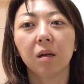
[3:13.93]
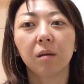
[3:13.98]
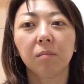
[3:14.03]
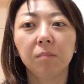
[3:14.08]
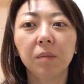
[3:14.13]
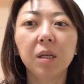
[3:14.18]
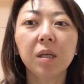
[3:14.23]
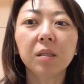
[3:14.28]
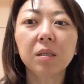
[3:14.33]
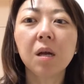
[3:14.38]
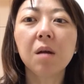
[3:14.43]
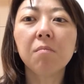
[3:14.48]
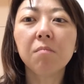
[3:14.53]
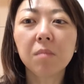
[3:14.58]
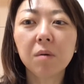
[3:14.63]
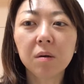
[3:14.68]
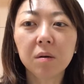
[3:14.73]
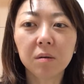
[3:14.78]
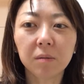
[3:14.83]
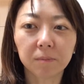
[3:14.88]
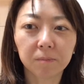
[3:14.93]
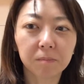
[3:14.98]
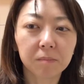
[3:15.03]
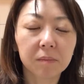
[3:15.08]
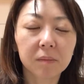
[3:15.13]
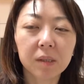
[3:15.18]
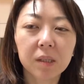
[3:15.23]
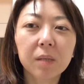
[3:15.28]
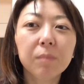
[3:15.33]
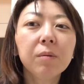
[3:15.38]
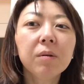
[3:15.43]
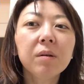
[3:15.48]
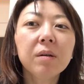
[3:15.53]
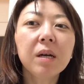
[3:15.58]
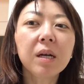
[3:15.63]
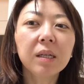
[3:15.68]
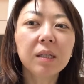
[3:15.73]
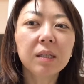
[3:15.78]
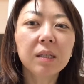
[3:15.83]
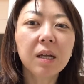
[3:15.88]
皆さんも自分
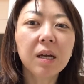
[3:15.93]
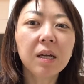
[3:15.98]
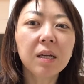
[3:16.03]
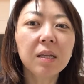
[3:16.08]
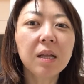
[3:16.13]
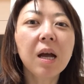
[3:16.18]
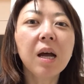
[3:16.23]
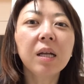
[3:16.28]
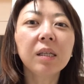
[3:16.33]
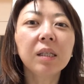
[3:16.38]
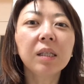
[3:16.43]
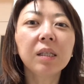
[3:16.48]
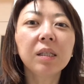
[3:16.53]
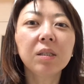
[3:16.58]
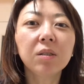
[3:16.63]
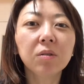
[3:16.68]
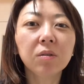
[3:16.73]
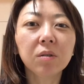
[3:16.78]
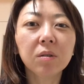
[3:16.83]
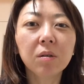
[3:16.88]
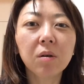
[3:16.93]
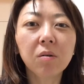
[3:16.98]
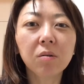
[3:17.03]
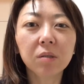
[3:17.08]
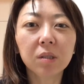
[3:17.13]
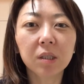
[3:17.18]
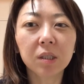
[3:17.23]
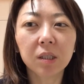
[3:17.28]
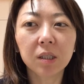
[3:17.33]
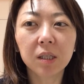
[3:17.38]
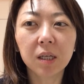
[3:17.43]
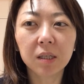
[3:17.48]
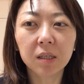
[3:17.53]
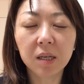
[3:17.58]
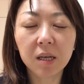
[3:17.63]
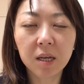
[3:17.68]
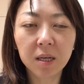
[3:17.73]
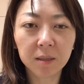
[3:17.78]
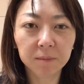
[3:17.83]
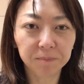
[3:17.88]
が一体何重要視して
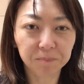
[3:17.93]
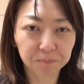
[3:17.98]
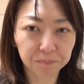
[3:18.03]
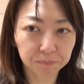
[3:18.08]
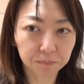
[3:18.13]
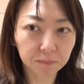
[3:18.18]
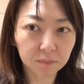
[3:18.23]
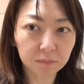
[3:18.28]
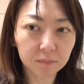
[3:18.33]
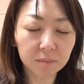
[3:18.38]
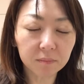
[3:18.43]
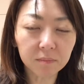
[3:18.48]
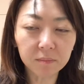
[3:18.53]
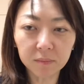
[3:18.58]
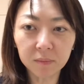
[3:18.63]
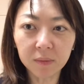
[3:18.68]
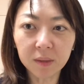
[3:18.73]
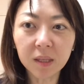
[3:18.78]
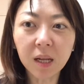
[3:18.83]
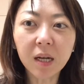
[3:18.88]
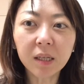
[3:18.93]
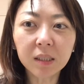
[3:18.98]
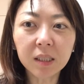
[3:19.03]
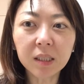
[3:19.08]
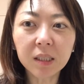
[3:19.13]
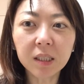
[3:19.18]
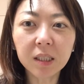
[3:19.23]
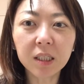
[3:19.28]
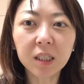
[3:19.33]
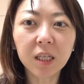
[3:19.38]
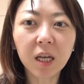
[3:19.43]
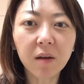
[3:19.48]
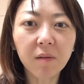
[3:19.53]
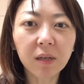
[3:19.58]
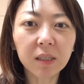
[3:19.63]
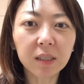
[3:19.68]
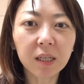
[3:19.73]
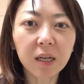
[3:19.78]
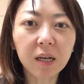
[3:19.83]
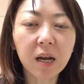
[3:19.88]
て何に
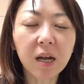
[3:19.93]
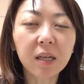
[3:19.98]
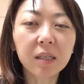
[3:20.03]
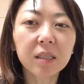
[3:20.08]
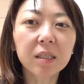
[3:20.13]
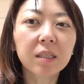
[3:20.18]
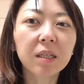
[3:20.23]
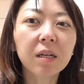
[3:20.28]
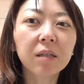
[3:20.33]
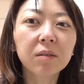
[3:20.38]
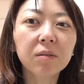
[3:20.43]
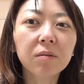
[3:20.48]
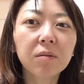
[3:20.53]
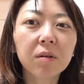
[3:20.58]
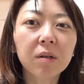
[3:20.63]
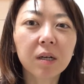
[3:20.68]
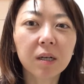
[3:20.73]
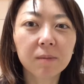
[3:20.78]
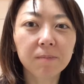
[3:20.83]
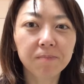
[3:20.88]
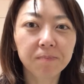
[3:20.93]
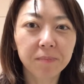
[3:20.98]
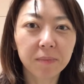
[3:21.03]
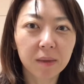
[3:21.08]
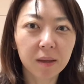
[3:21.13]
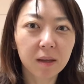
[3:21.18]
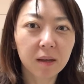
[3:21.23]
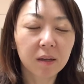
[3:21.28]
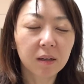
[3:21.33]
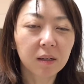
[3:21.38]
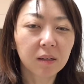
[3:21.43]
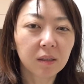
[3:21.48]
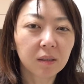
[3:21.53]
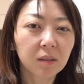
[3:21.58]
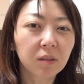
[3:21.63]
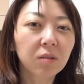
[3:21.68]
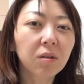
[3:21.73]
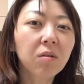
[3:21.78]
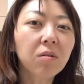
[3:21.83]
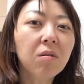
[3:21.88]
幸せ感じてるのか
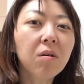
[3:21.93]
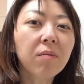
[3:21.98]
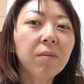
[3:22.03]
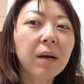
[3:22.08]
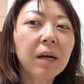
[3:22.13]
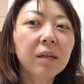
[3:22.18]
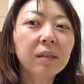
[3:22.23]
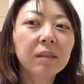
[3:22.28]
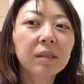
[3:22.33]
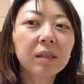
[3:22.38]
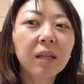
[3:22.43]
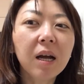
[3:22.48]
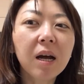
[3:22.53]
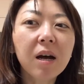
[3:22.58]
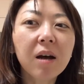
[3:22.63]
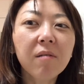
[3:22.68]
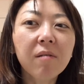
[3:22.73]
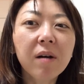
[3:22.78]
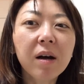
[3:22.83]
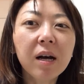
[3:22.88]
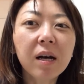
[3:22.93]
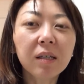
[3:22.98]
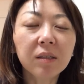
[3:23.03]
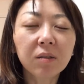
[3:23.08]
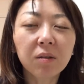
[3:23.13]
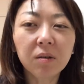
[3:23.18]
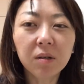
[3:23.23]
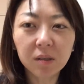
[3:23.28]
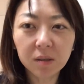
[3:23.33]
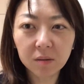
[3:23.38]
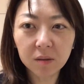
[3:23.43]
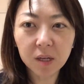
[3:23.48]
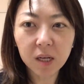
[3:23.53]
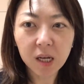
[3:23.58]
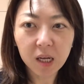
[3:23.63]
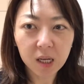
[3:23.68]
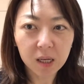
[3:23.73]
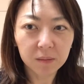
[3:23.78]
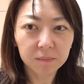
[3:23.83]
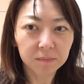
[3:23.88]
そのファクターはそれぞ
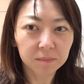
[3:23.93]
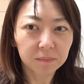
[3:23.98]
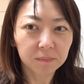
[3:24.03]
れ